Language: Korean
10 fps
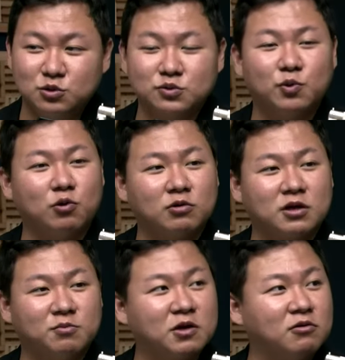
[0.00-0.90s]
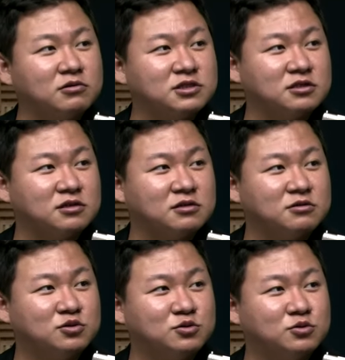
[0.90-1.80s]
후보 김경지
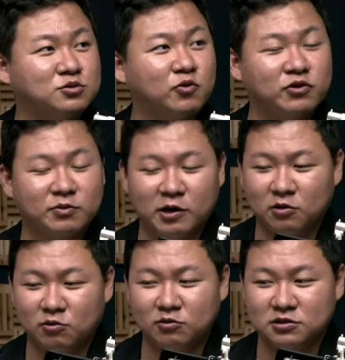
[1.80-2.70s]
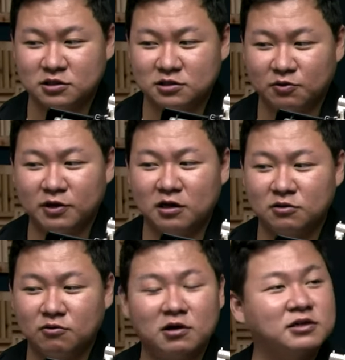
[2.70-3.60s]
후보님하고 이제 전화
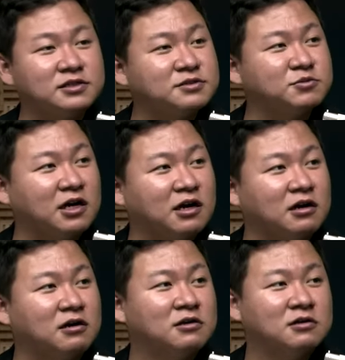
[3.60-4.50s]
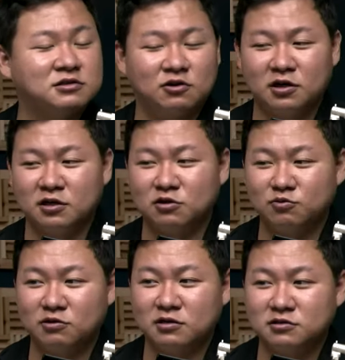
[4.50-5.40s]
통화를 했습니다. 예. 전화
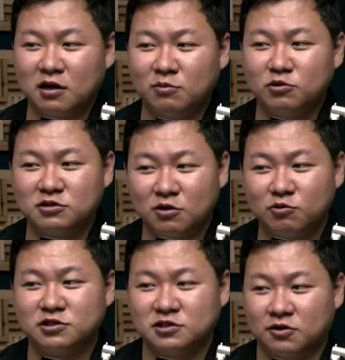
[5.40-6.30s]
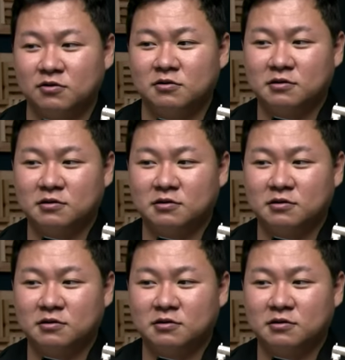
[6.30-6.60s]
인터뷰를 했는데 한번 들어보시죠.